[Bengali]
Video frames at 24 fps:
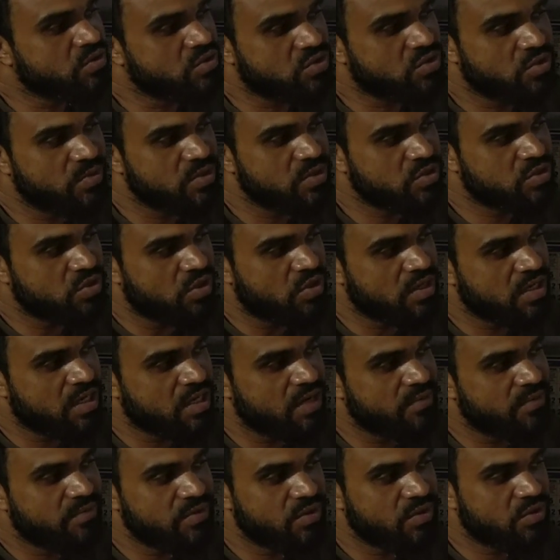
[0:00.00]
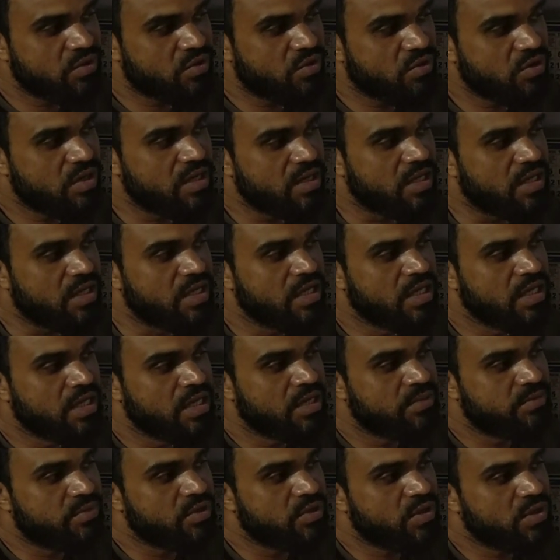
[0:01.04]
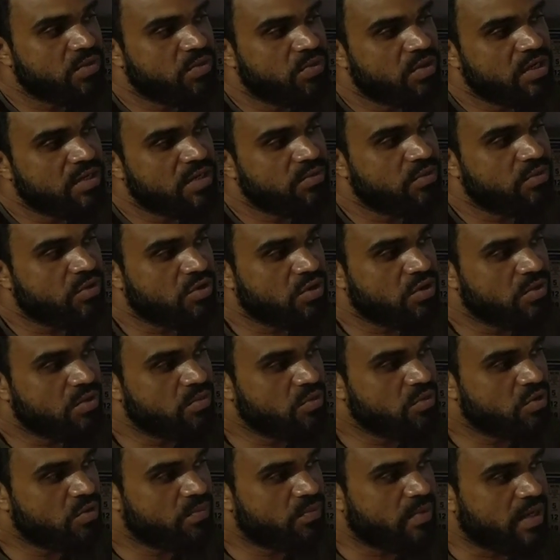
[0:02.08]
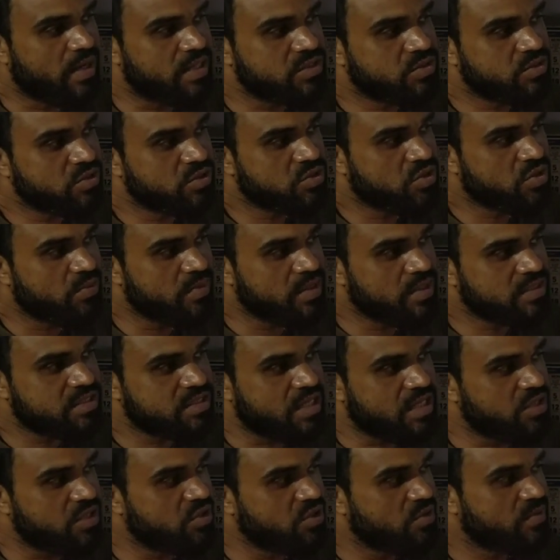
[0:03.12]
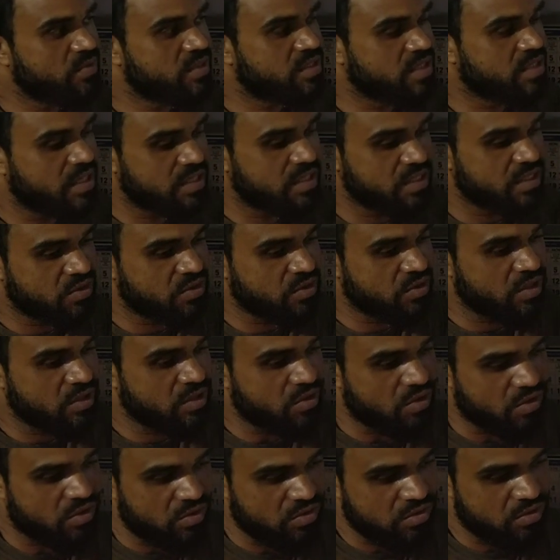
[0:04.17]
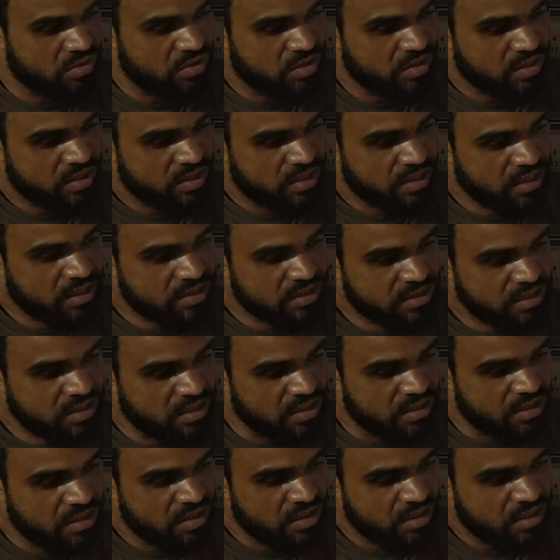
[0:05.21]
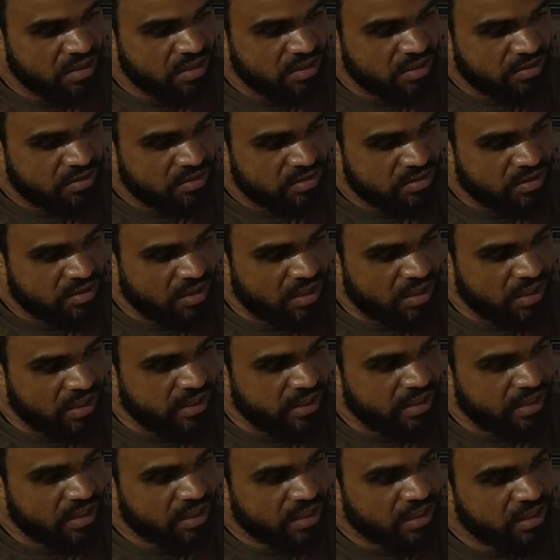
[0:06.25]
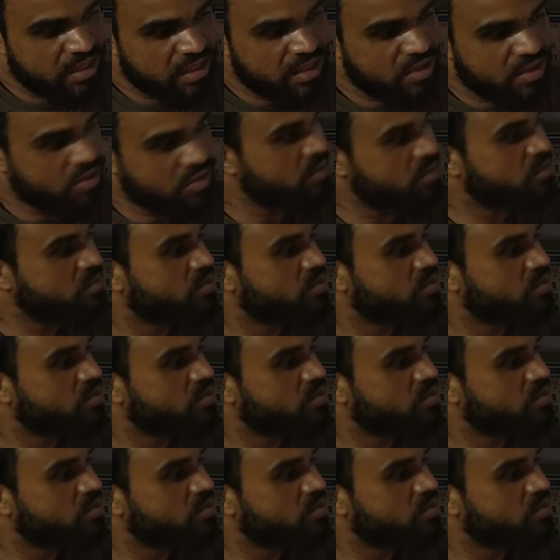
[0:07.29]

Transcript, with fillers: দশমিক সংখ্যা বিয়োগ করলে বিয়োগ করে বর্গমূল পাঁচ দশমিক সাত হবে তা নির্ণয় করো ঠিক আছে তাহলে এটা কি রকম